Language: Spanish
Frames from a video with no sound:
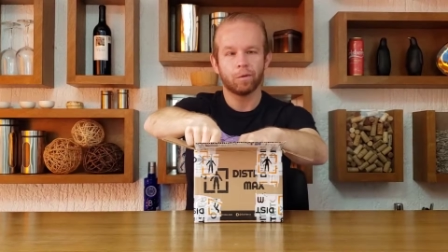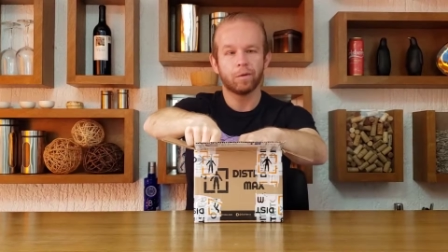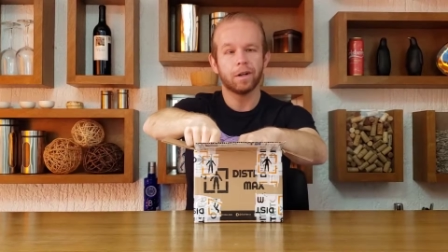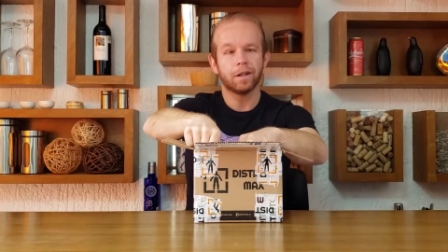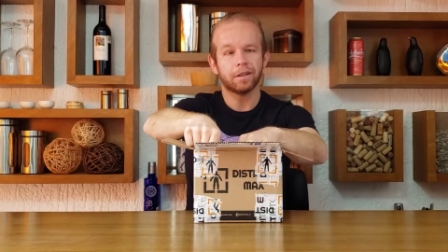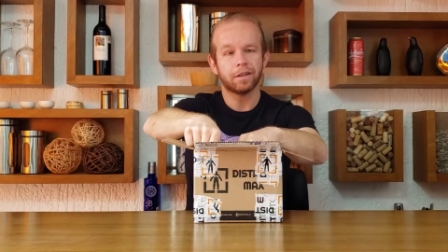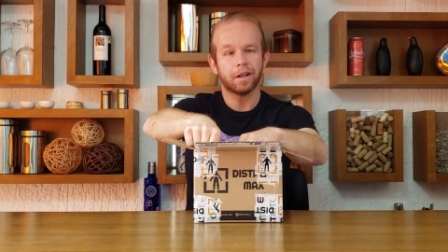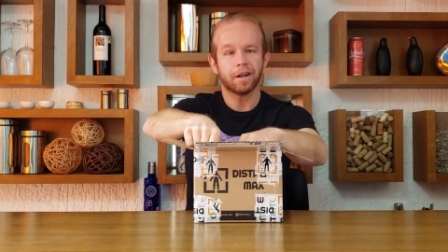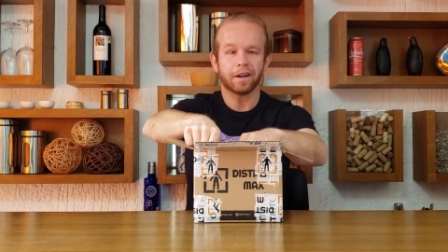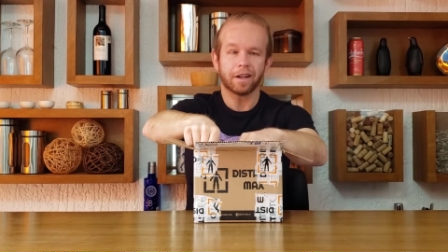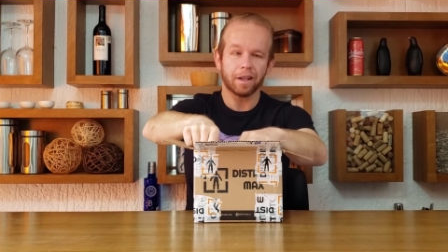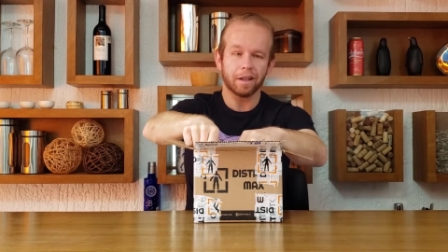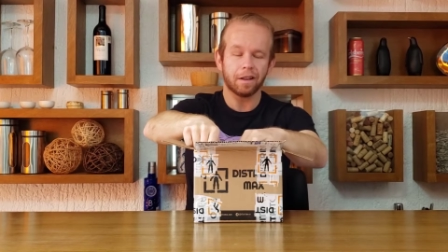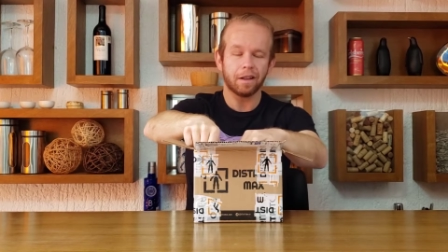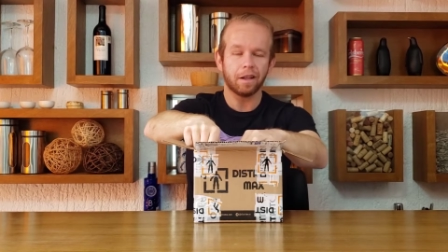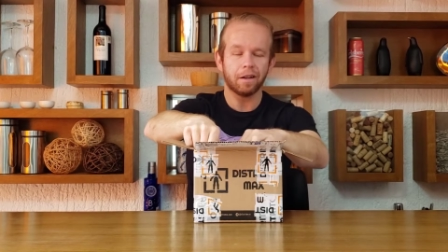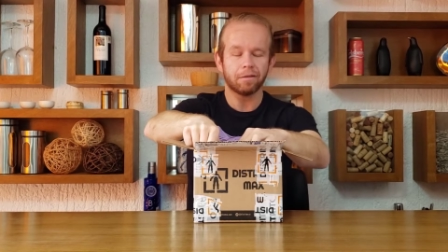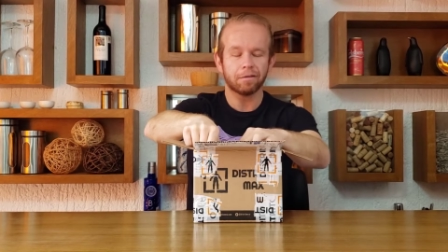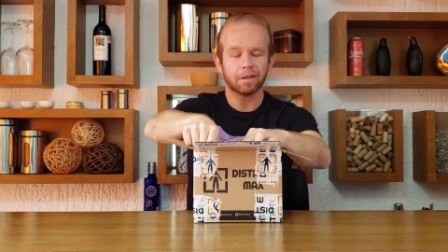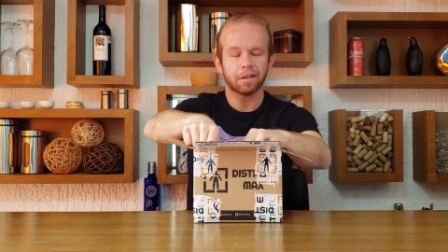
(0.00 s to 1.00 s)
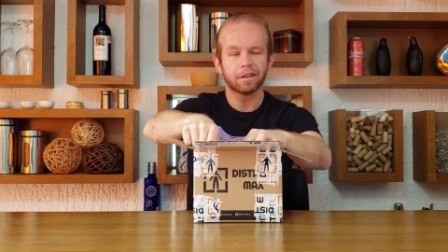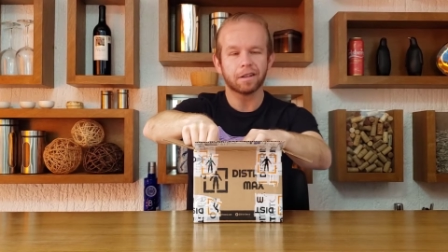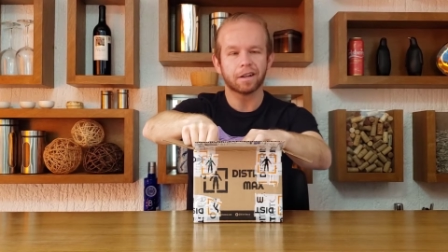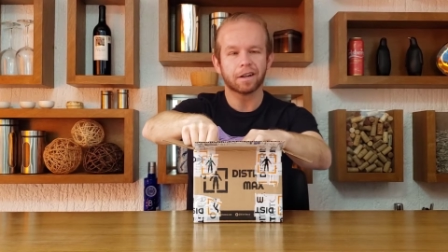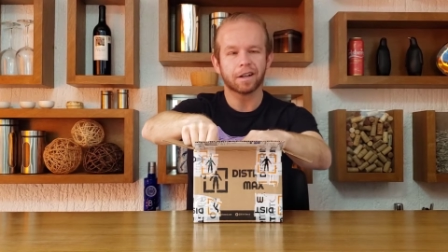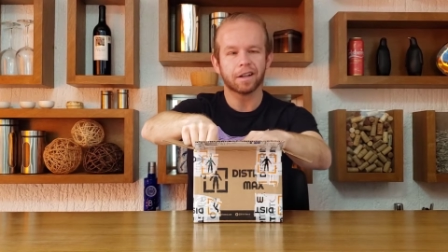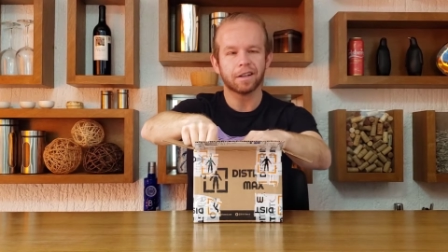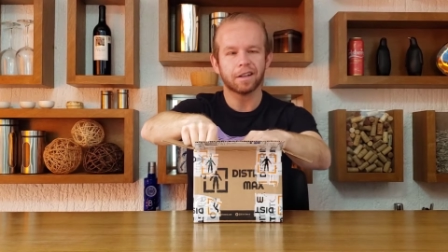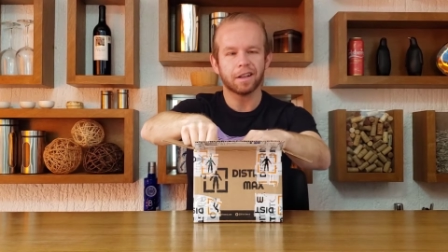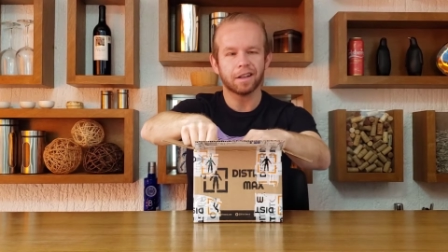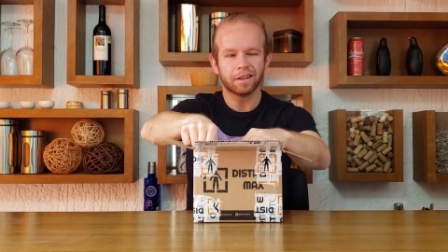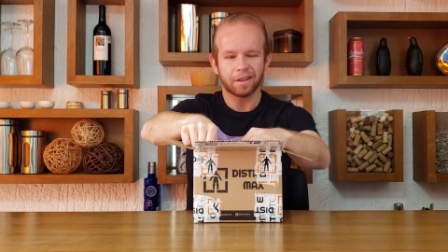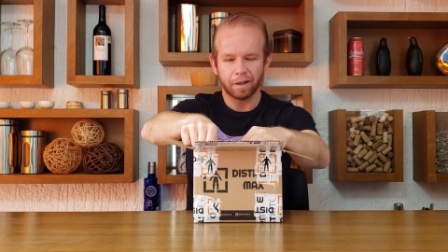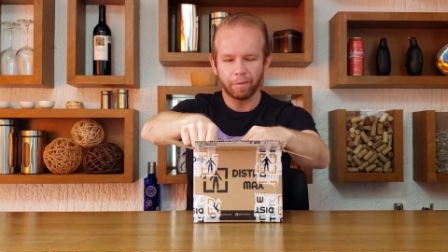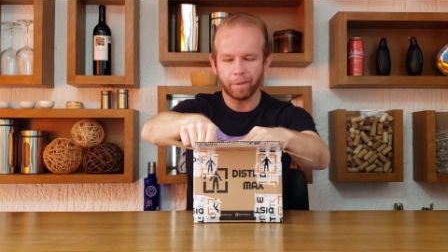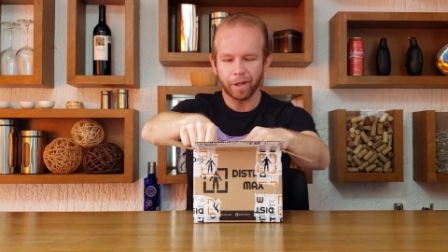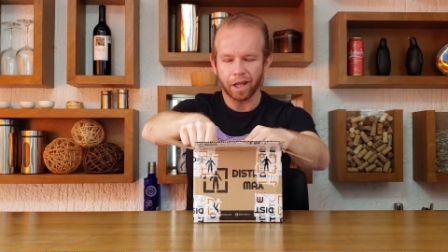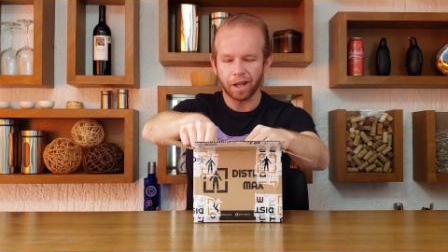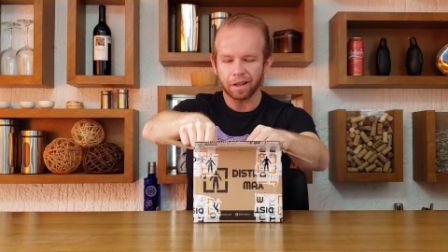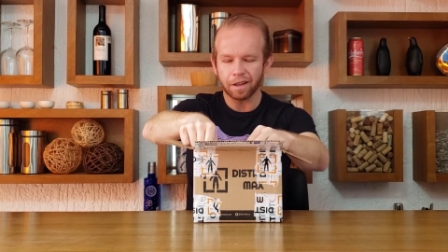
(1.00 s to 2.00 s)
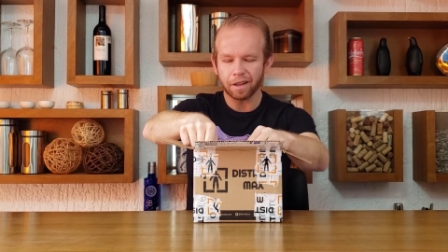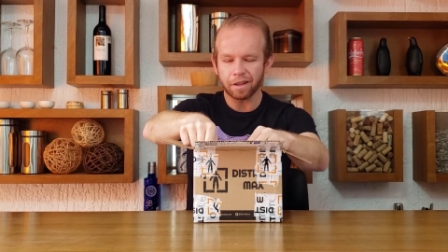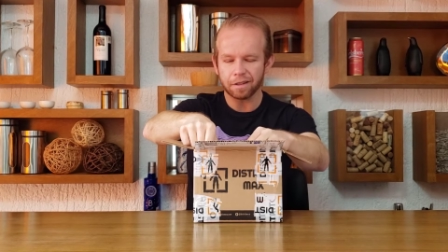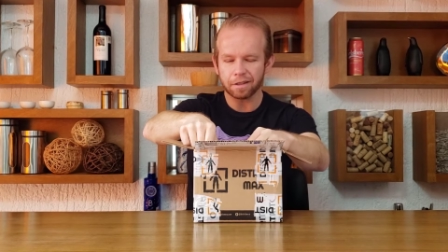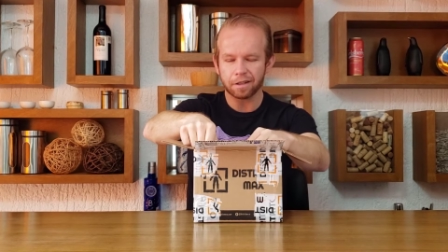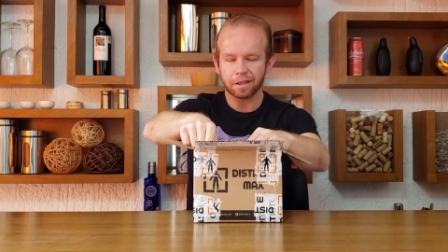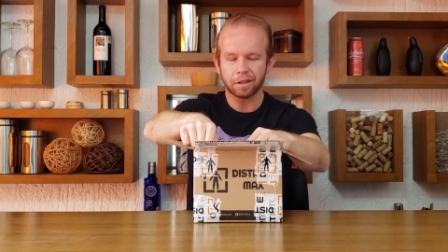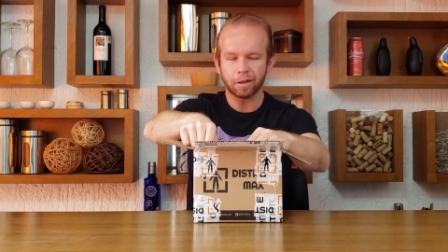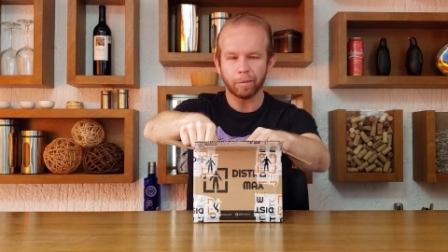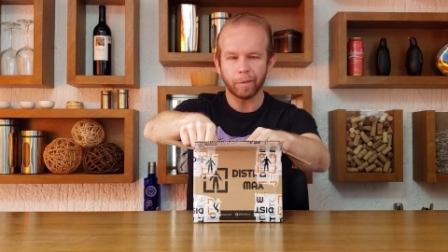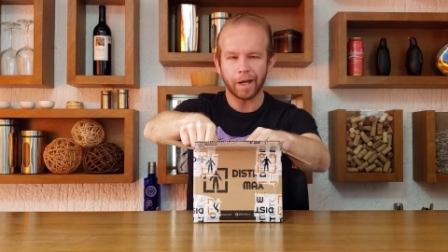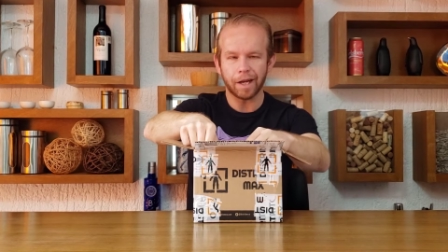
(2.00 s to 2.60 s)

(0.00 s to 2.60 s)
una tarjeta, una tarjeta típica de Distrito